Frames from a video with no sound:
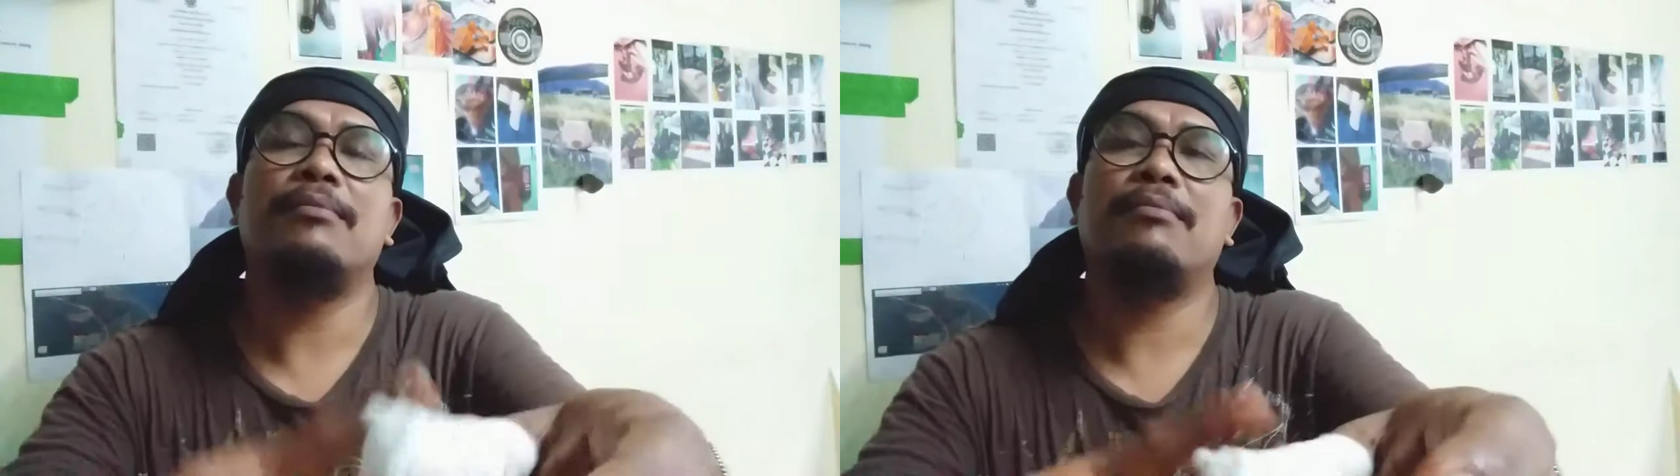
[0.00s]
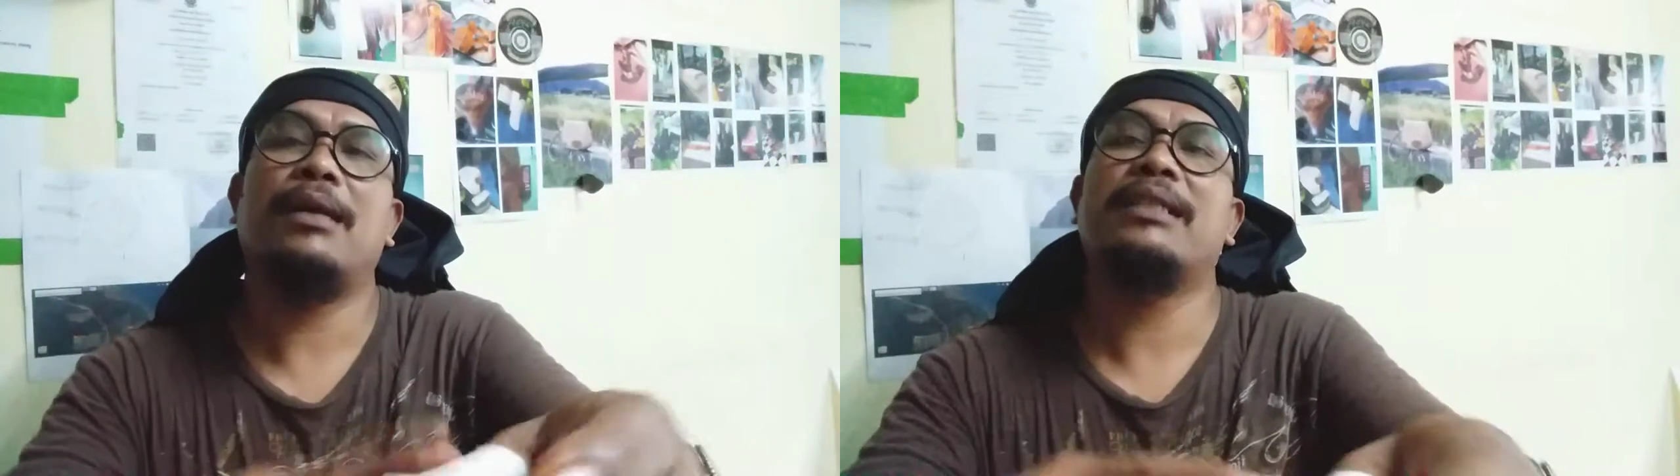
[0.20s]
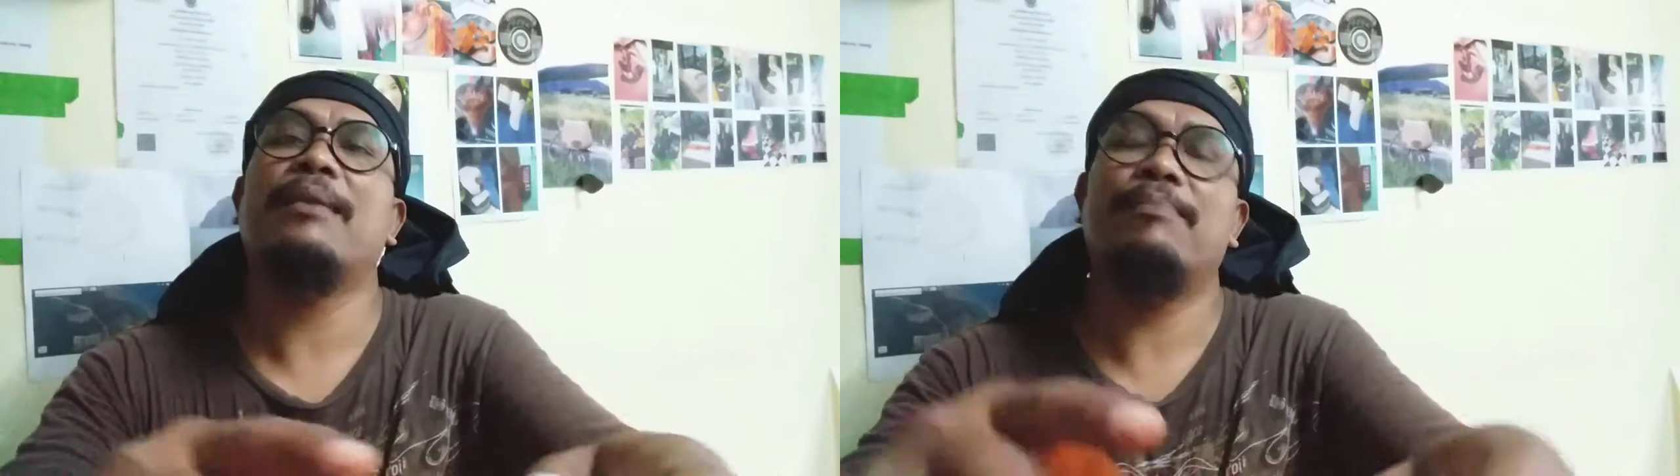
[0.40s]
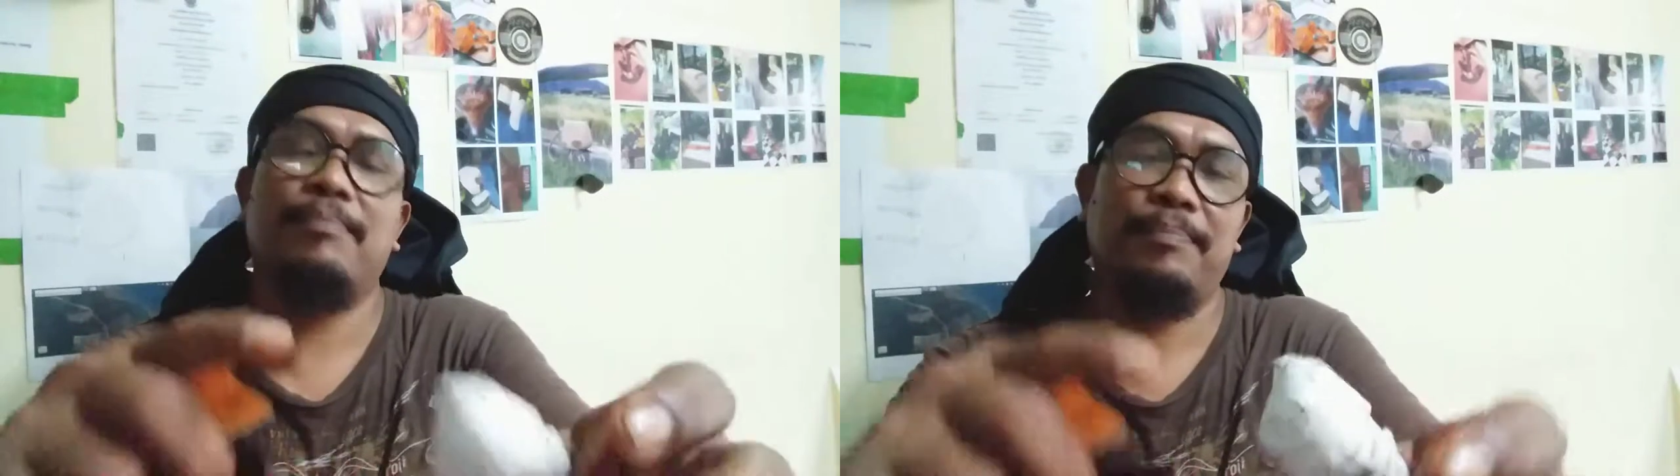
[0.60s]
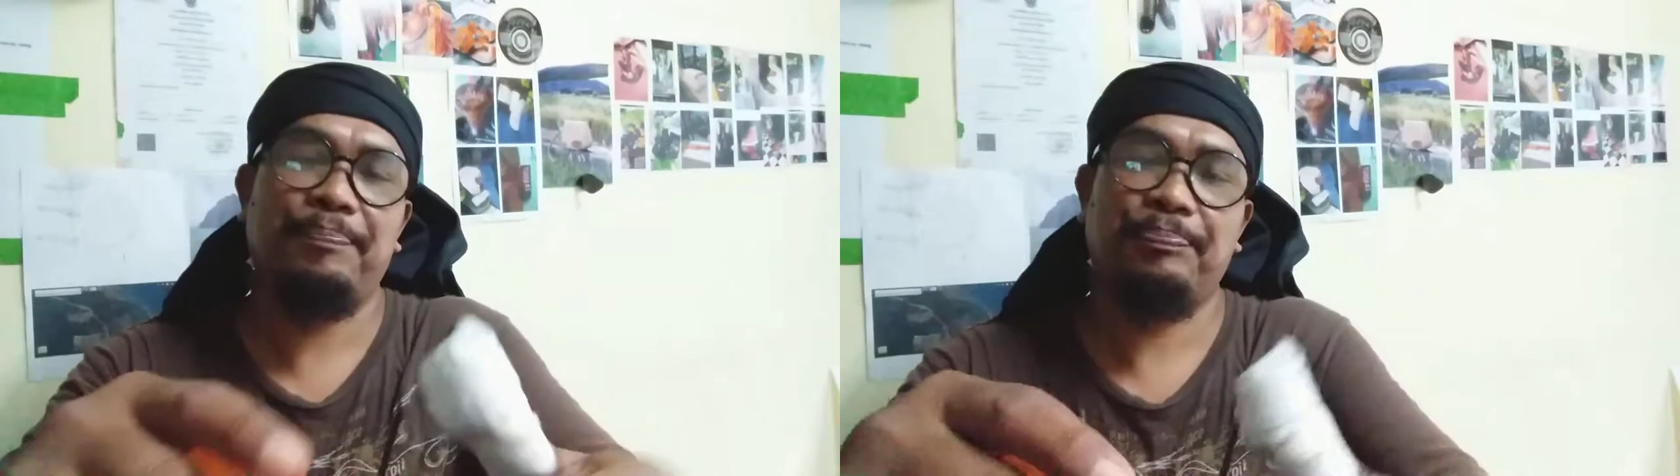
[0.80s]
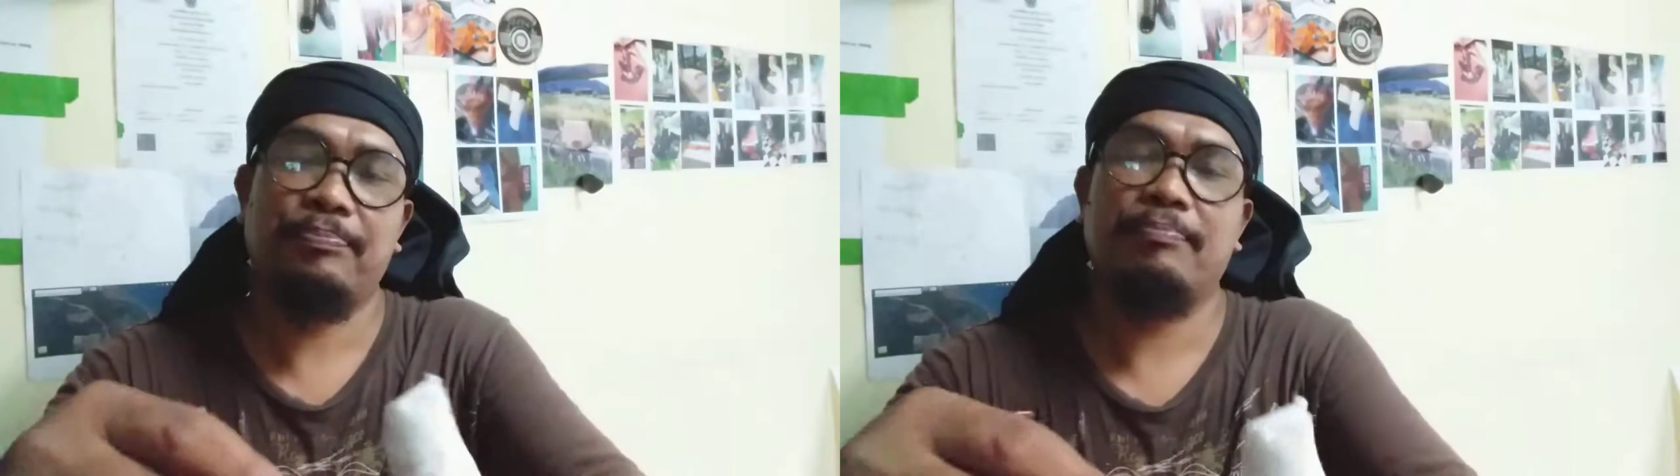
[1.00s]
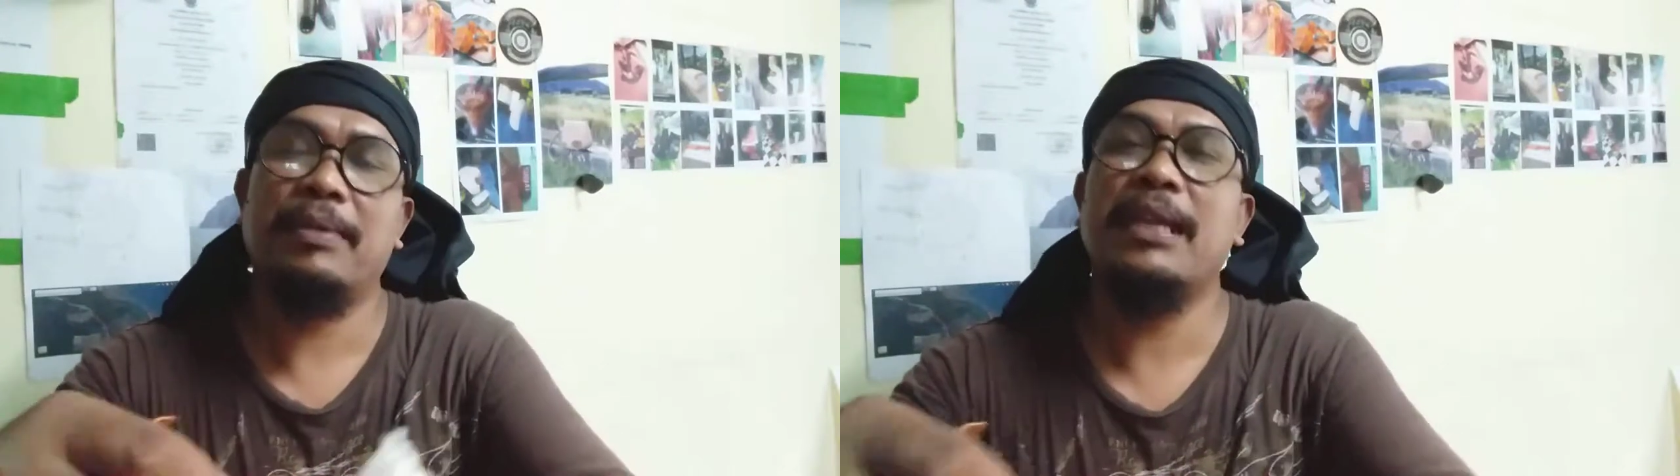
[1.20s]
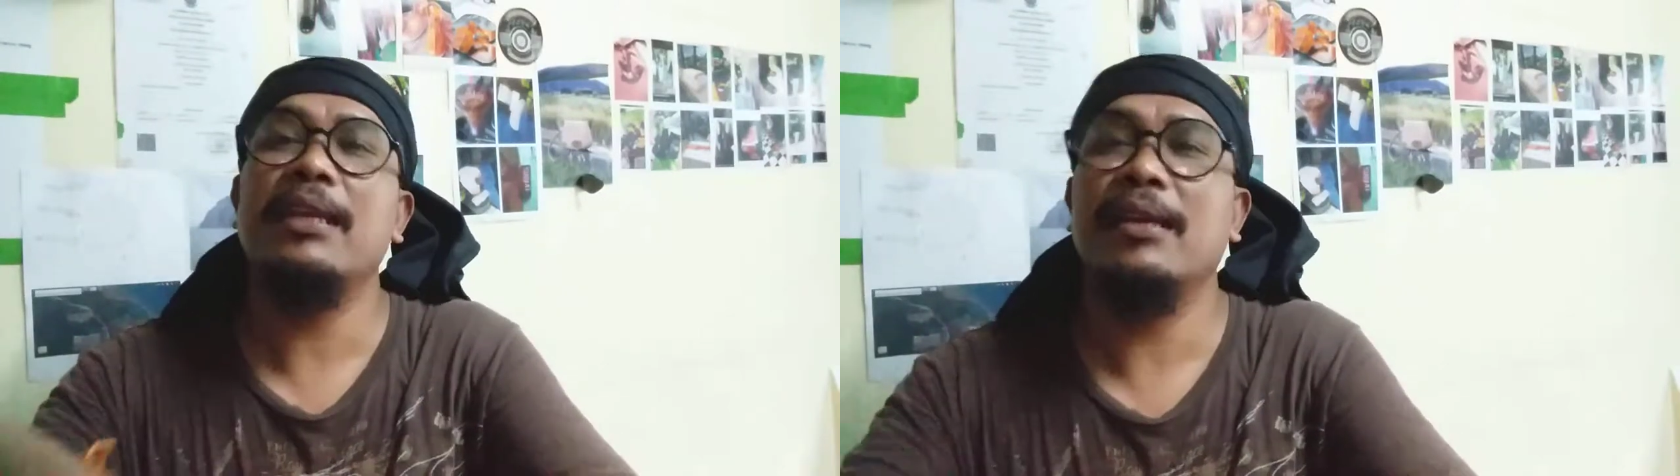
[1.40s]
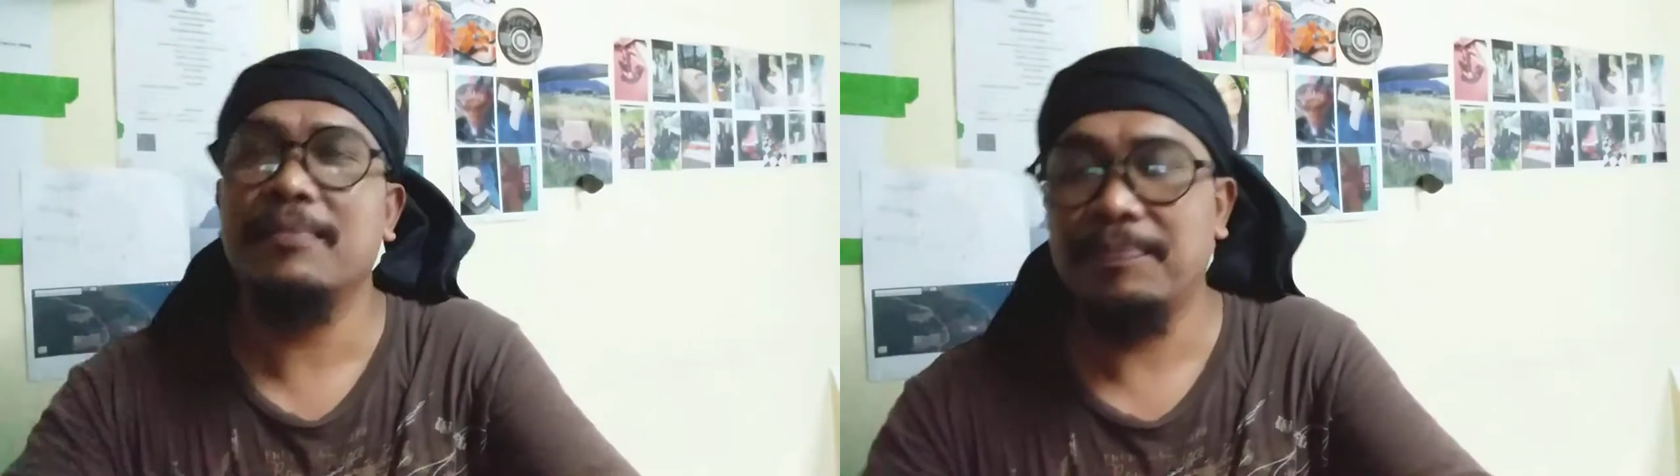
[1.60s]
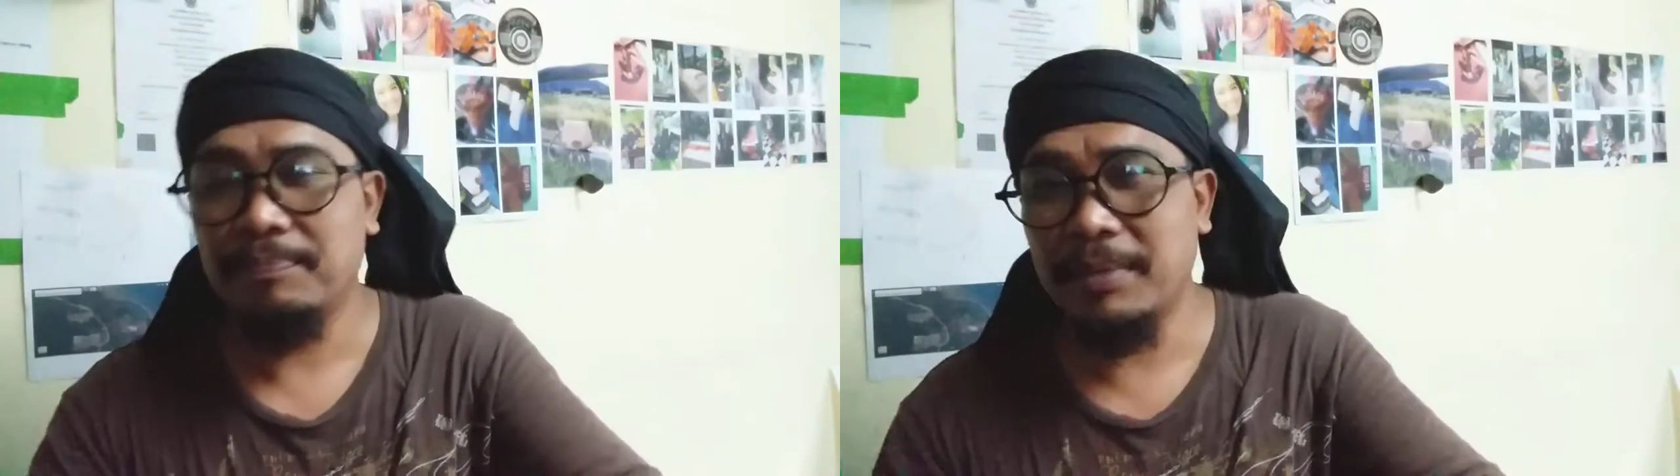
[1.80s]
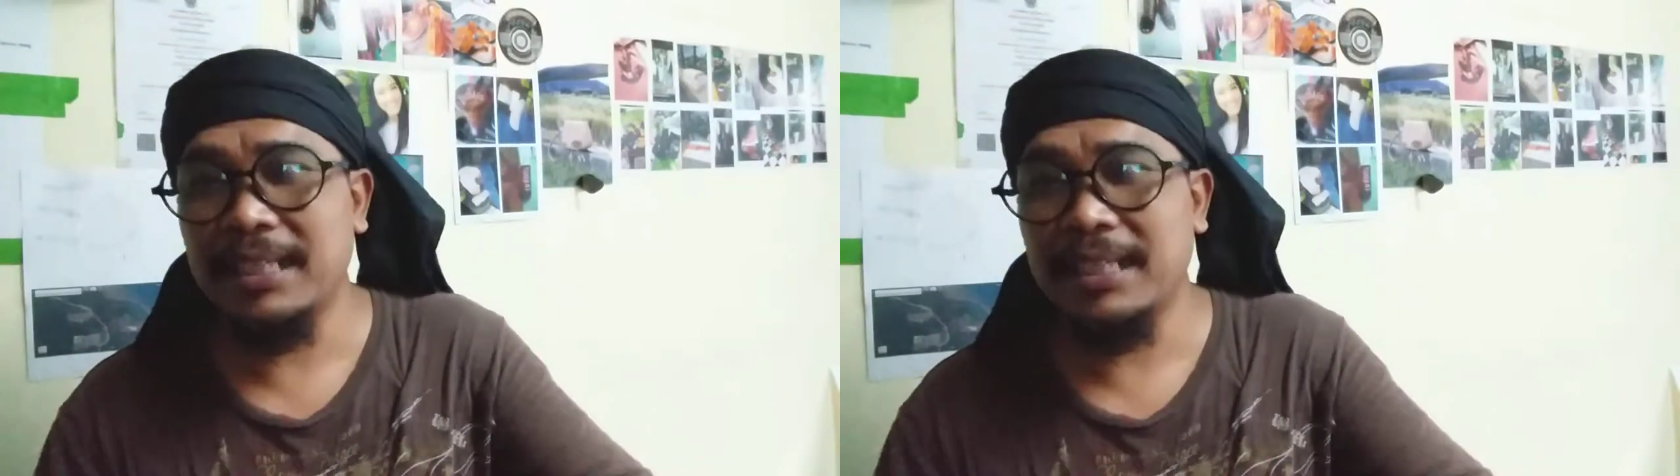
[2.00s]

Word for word: บาดเจ็บไปนิดนึงเป็น